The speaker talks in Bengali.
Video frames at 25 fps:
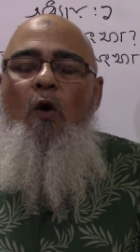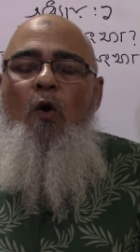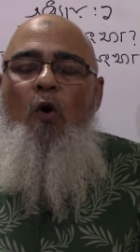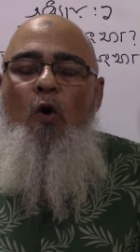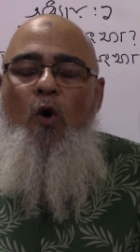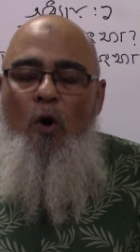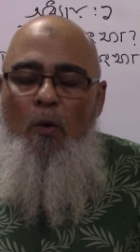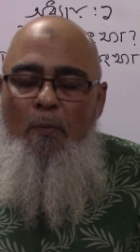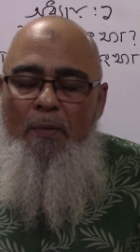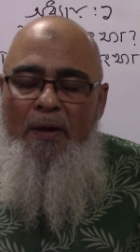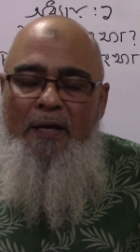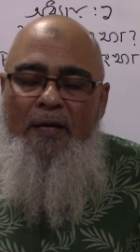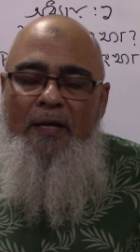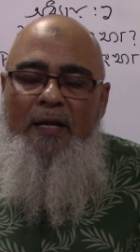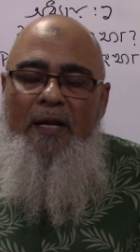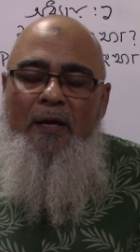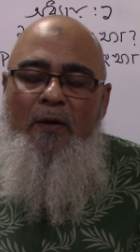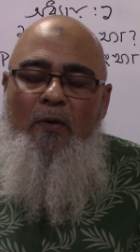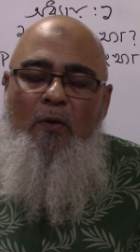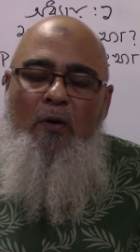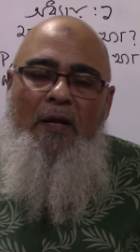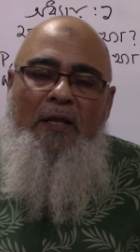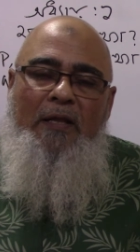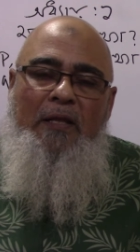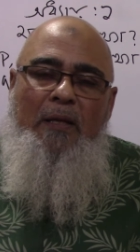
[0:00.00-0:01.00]
হোমে ক্লিক
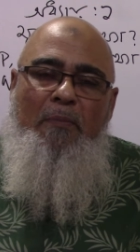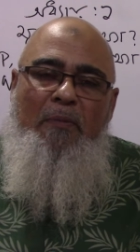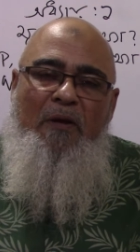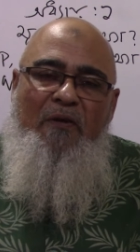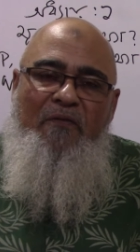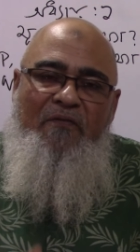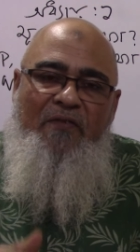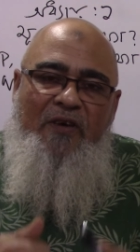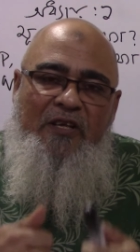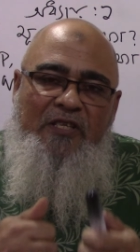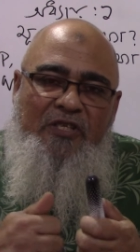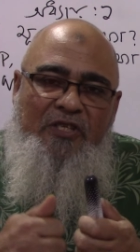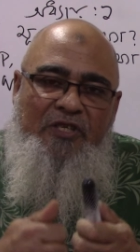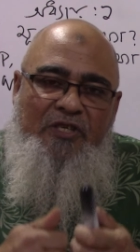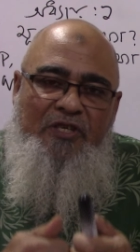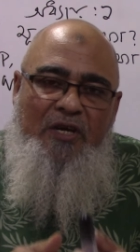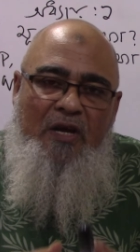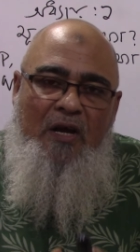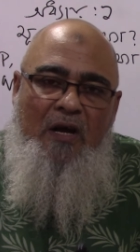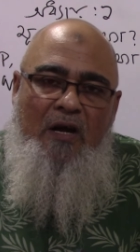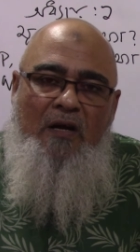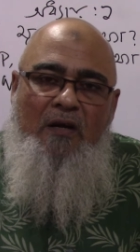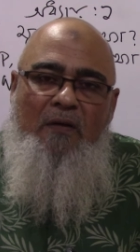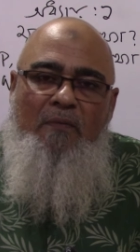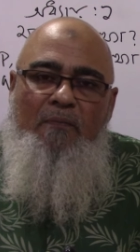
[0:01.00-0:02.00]
করলে দেখবেন ফার্স্ট
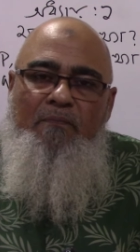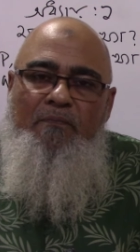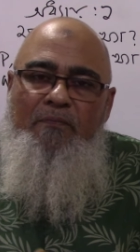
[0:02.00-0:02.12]
ইয়ার